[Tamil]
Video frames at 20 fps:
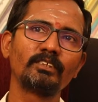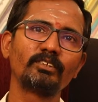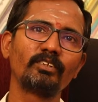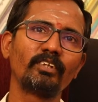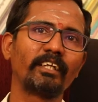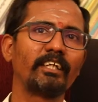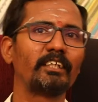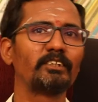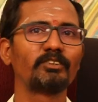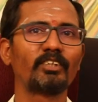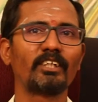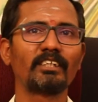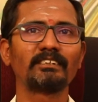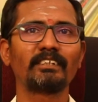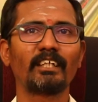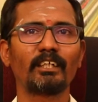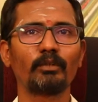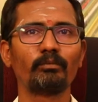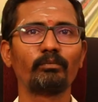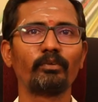லட்ச ரூபாய்க்கு
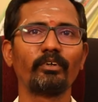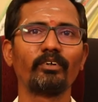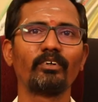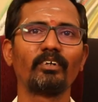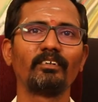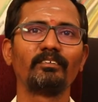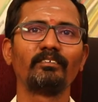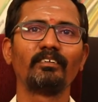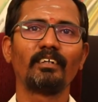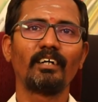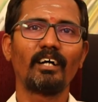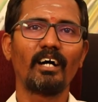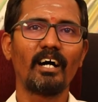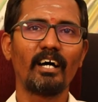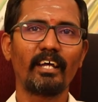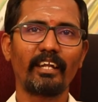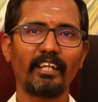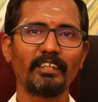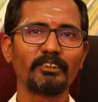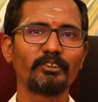இன்சூரன்ஸ் கட்ட முடியும்
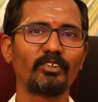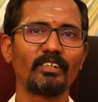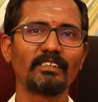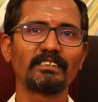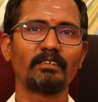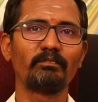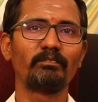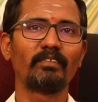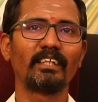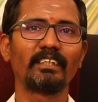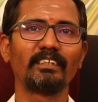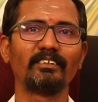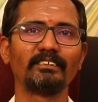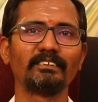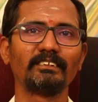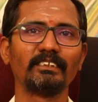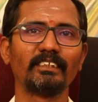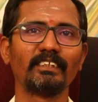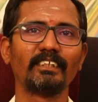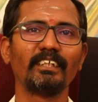ஆறு லட்ச ரூபா சம்பளத்தை
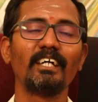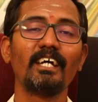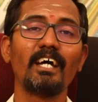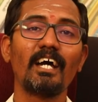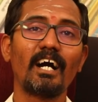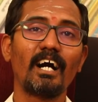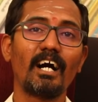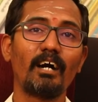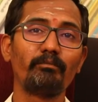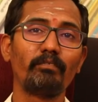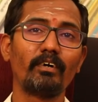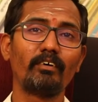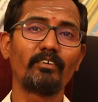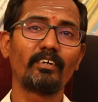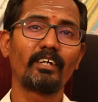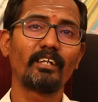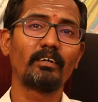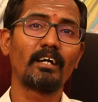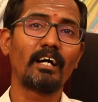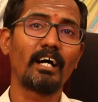வச்சு அப்போ
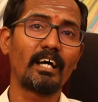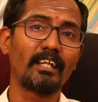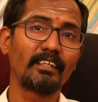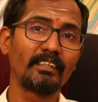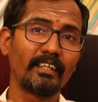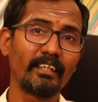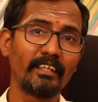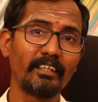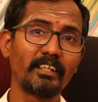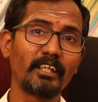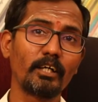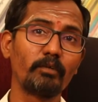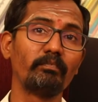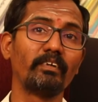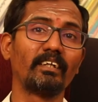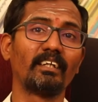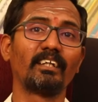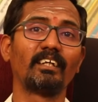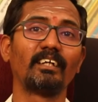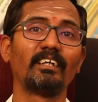அவரோட அதர் இன்கம்
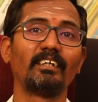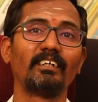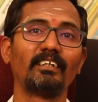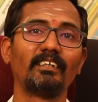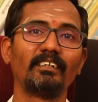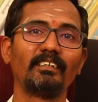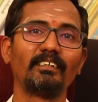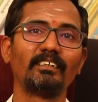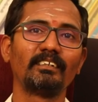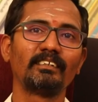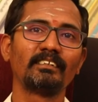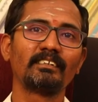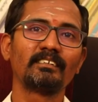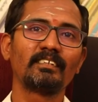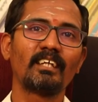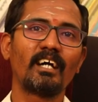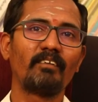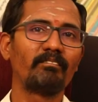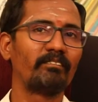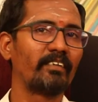என்ன
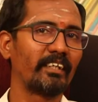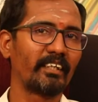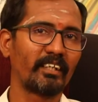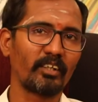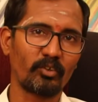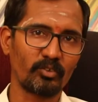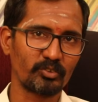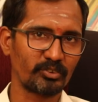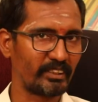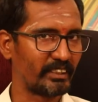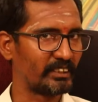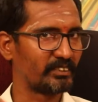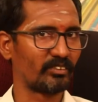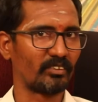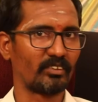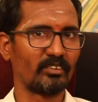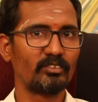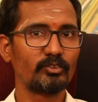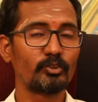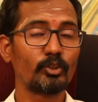அப்படிங்கிற கொஸ்டின்ஸ்
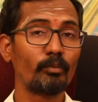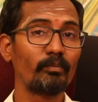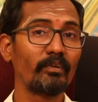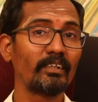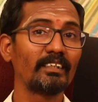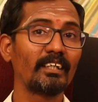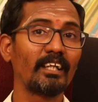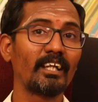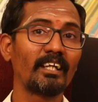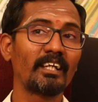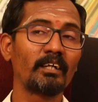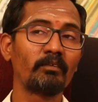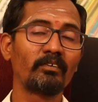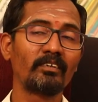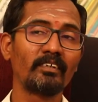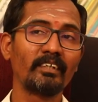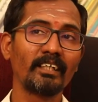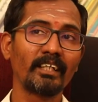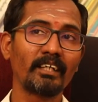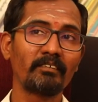வரும் ஸோ இப்போ இதெல்லாம் என்ன
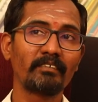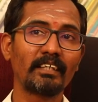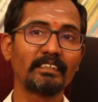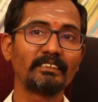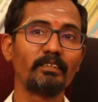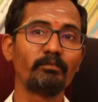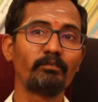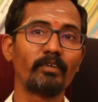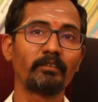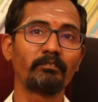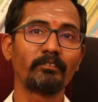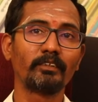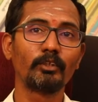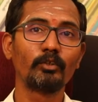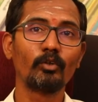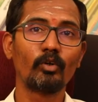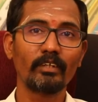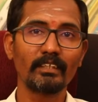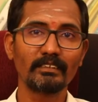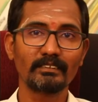பண்ணும் இன்கம் டேக்ஸ்
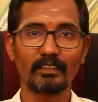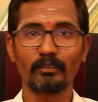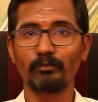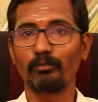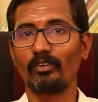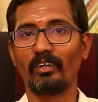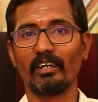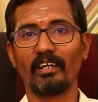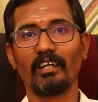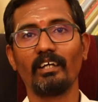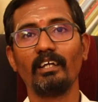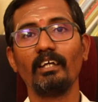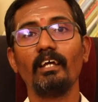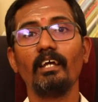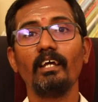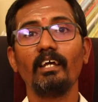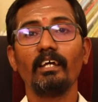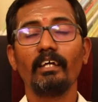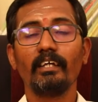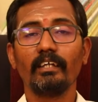டிபார்ட்மெண்ட் நோட்டீஸ் அனுப்புவாங்க
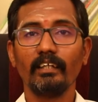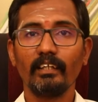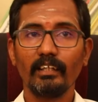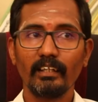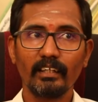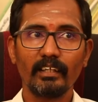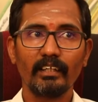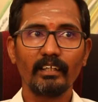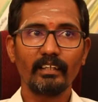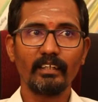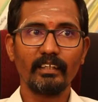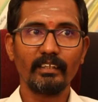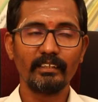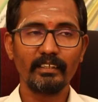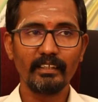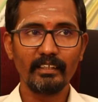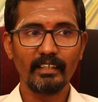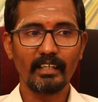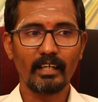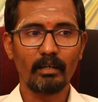இல்லை
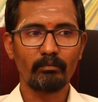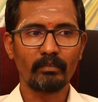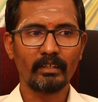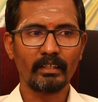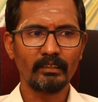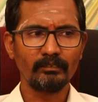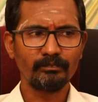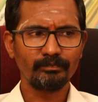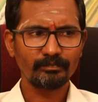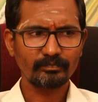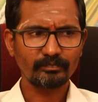இது இல்லாமல்